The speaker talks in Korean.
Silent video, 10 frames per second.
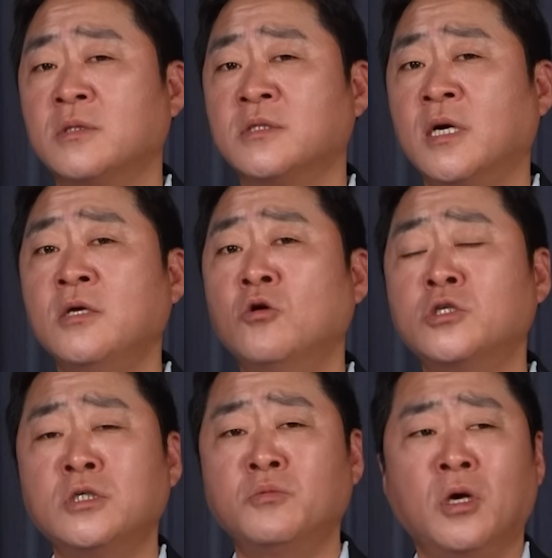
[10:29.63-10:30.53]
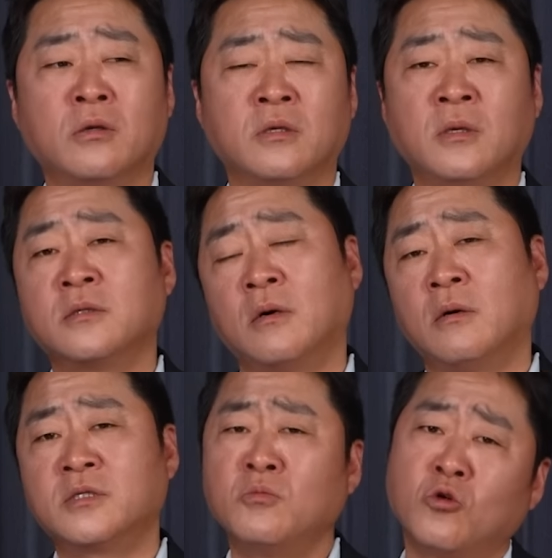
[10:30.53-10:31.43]
제가 이런 거 찍으면
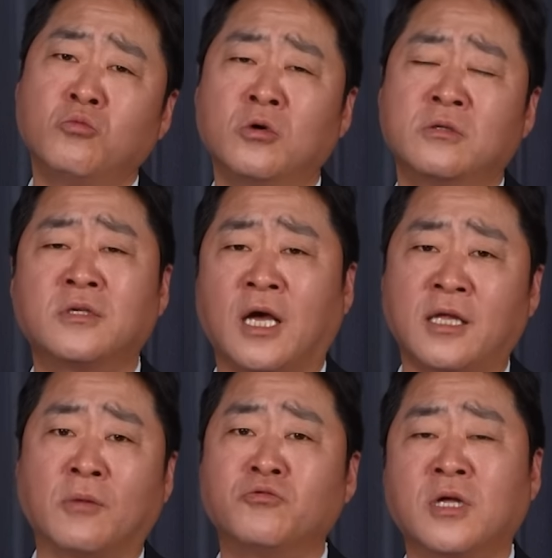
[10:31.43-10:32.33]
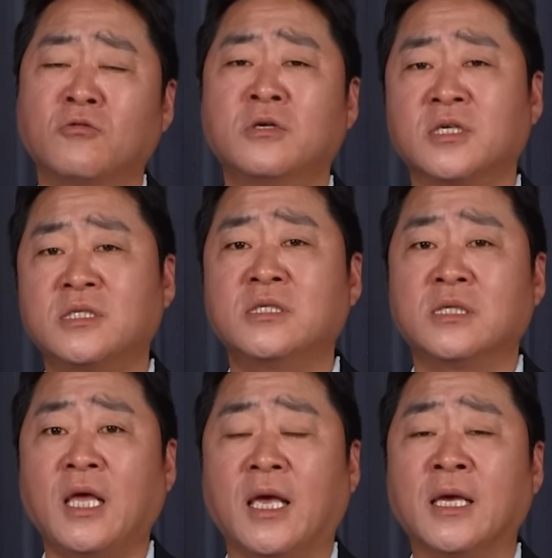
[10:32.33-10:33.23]
어, 생공무원들 다 나쁘다고 이렇게
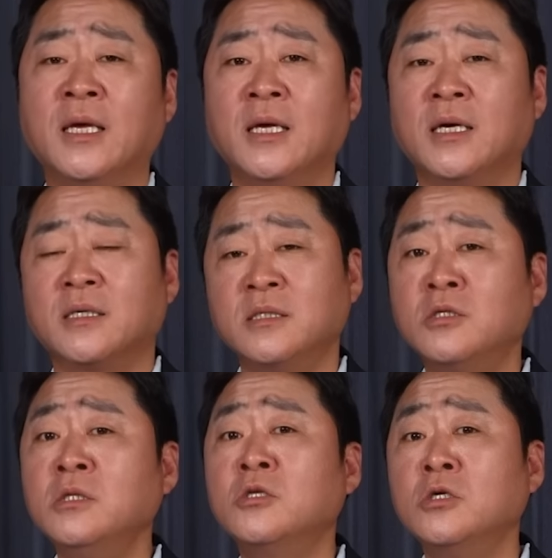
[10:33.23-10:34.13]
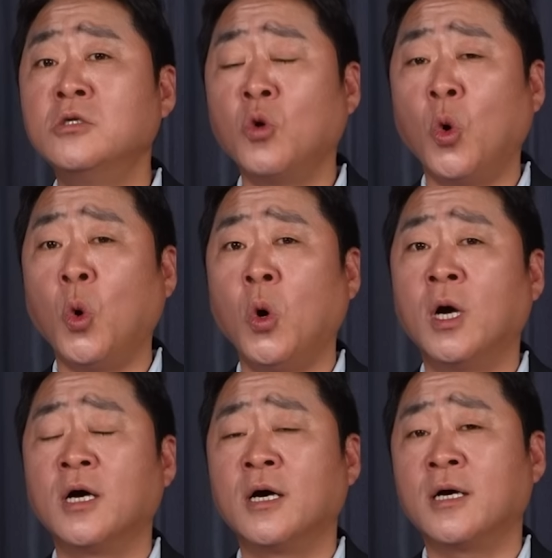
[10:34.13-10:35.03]
쓰는데, 그들도
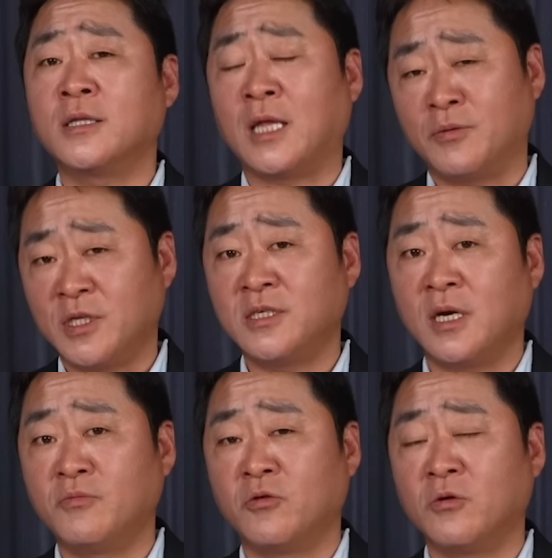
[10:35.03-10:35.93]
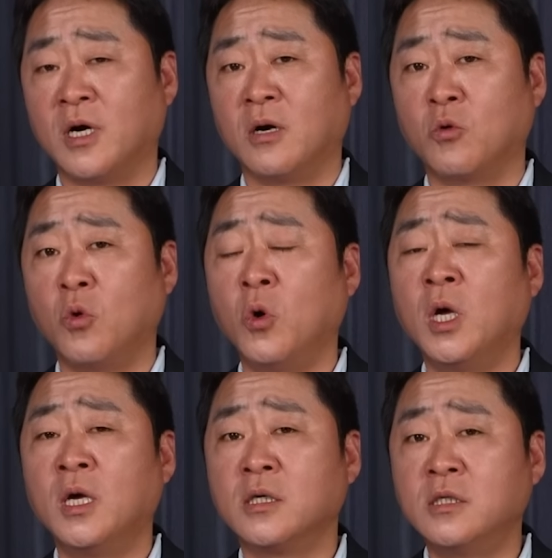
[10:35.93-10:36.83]
납세자에 불과하고
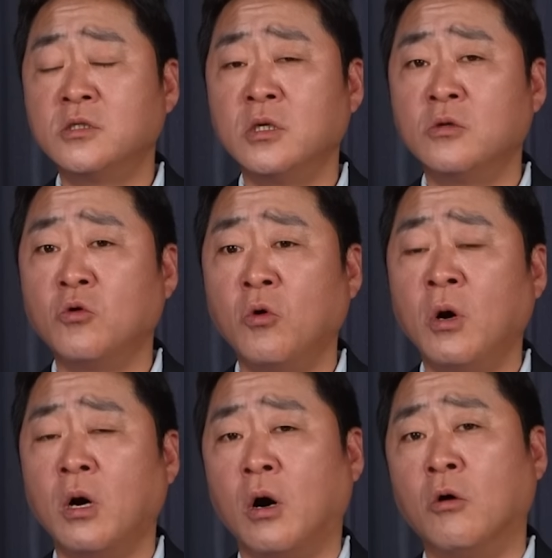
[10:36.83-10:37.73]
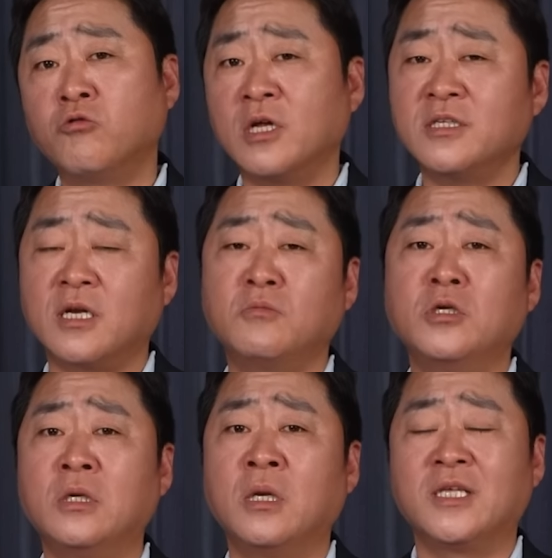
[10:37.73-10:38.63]
그들도 억울한
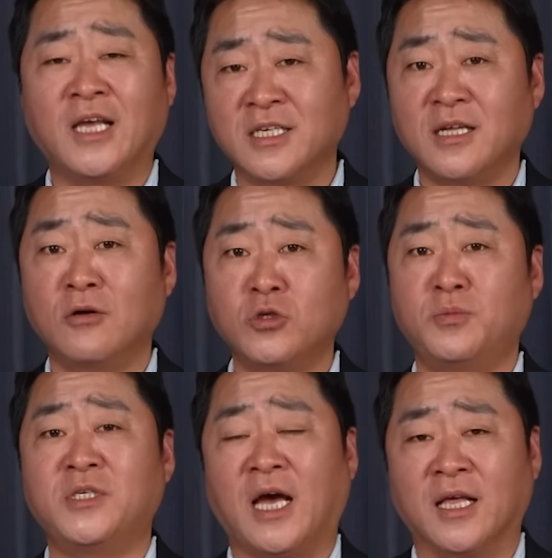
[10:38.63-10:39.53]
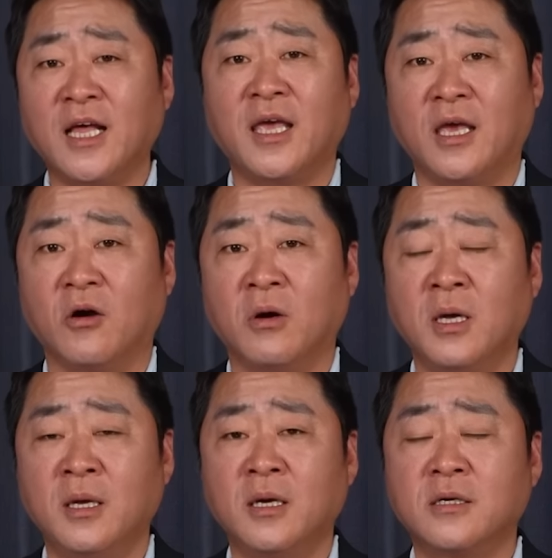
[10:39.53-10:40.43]
사람을 양산하고 싶지 않아 해요.
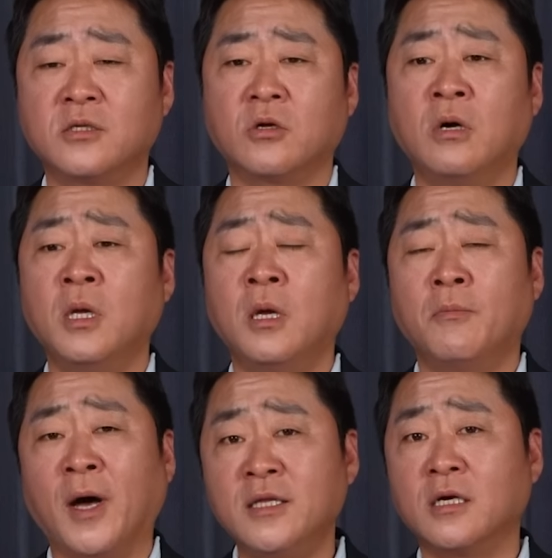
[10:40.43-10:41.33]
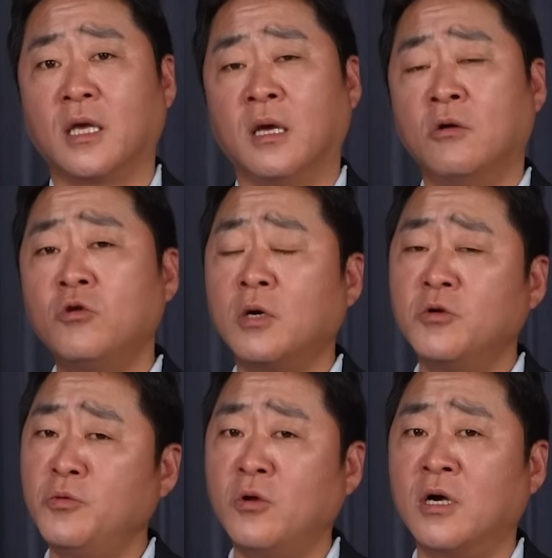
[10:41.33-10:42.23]
그래서 만약에 우리가
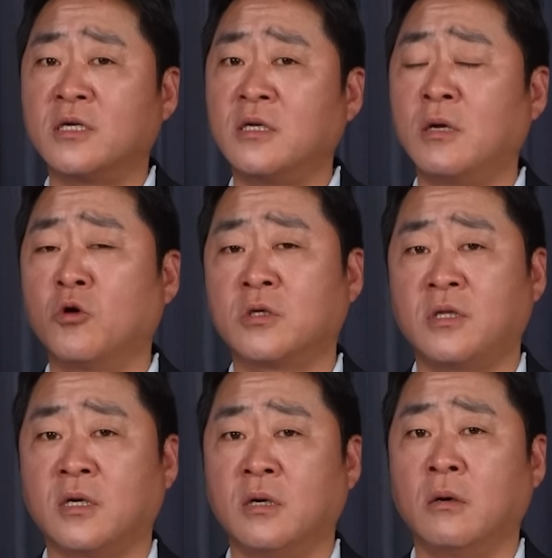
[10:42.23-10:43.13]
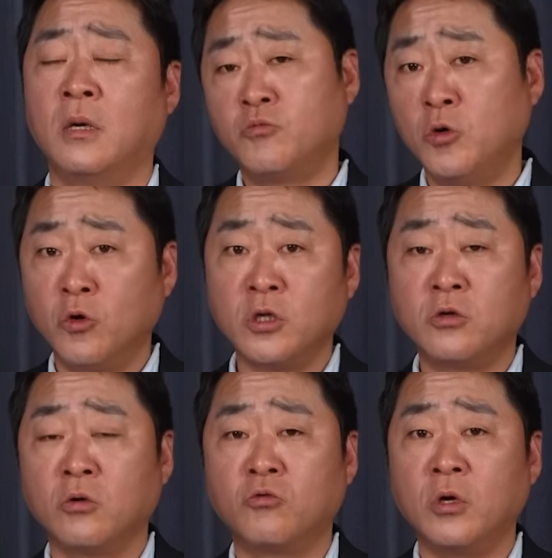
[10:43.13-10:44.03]
불필요한 과세를 하면 어떻게 될까요? 불복이
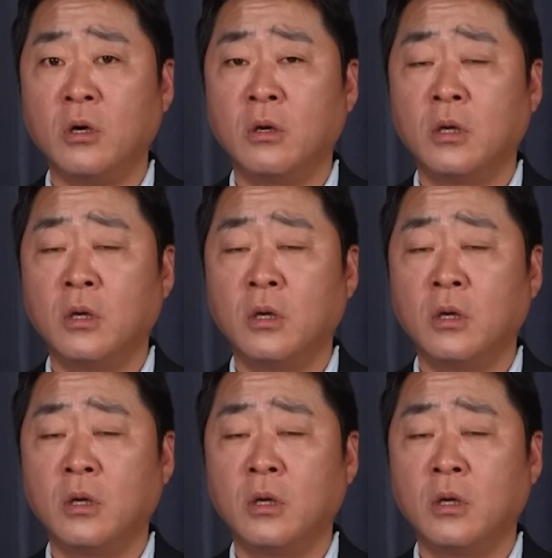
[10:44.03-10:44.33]
들어오고요.